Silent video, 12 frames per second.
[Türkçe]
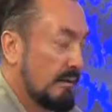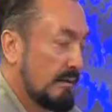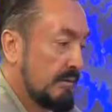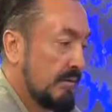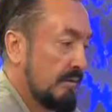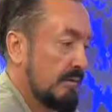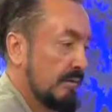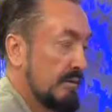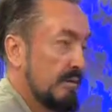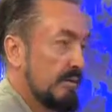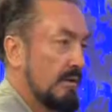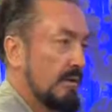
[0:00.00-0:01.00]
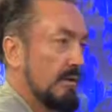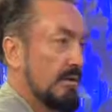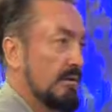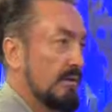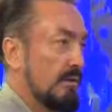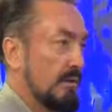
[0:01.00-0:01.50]
Sevgisizlik
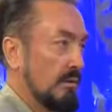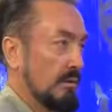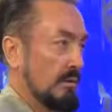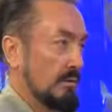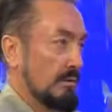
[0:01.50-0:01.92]
e,